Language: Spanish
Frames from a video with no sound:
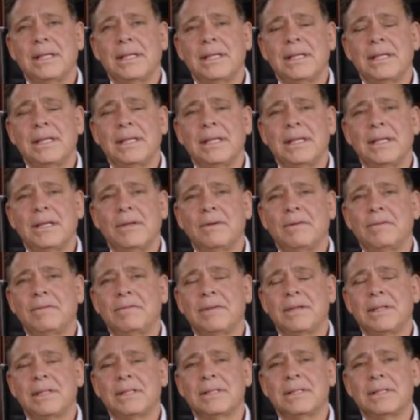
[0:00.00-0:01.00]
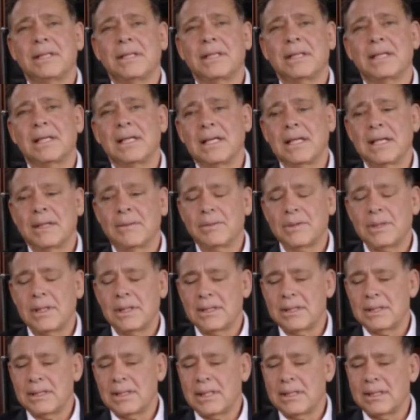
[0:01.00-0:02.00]
y no fue hasta que llegamos a
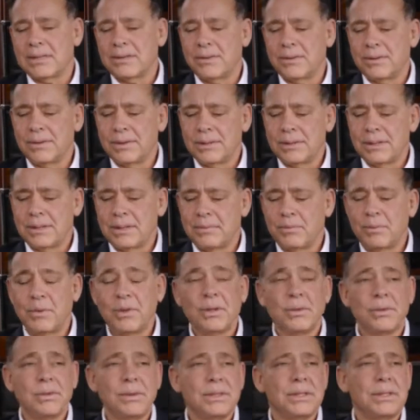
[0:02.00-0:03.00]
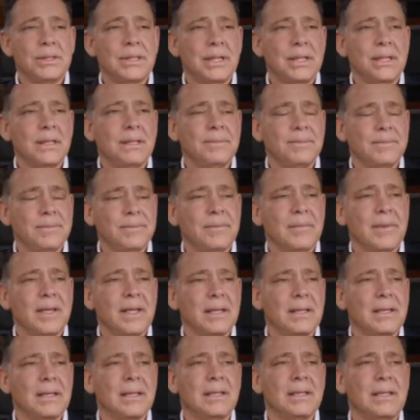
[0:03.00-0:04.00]
las instalaciones del Poder Judicial
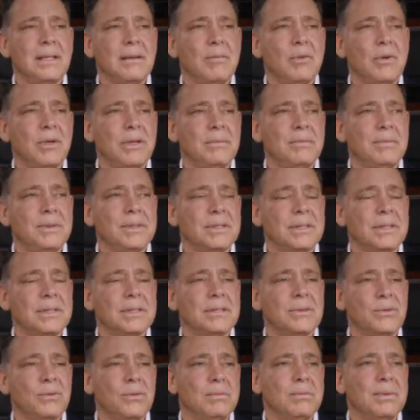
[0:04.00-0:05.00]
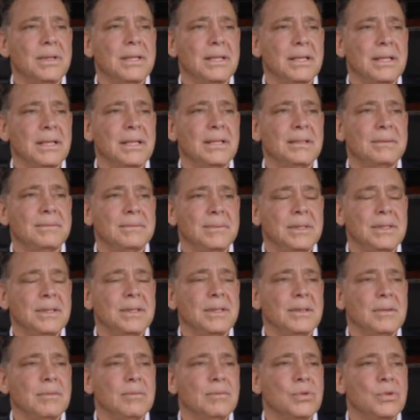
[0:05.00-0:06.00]
de Tamaulipas que supe que era
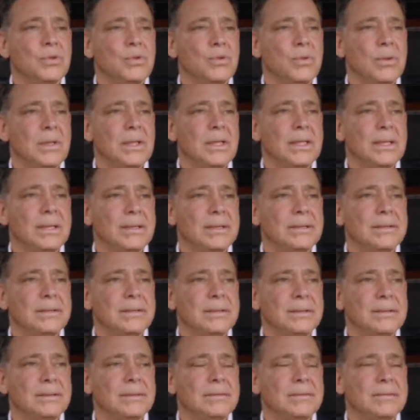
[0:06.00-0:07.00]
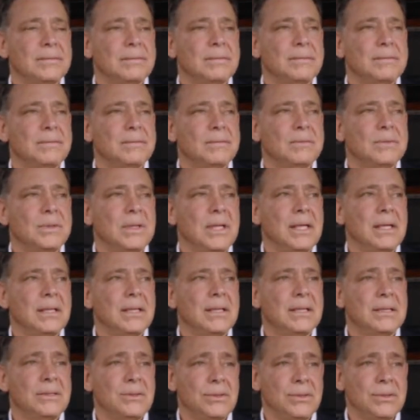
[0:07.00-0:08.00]
pues una, una
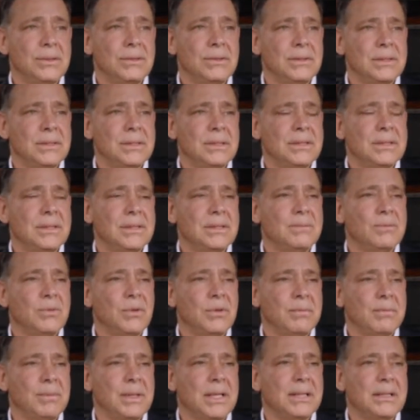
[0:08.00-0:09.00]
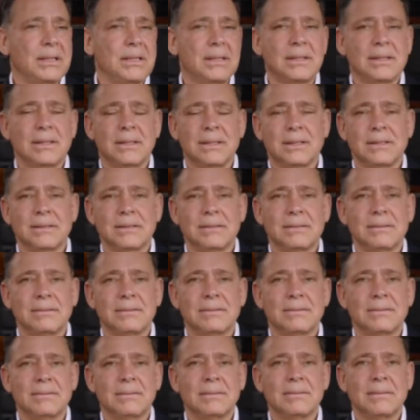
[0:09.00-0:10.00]
detención este, por parte de
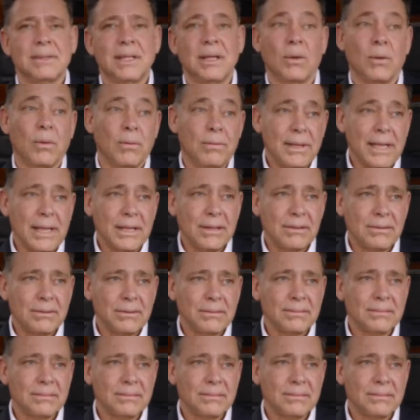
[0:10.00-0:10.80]
del gobierno.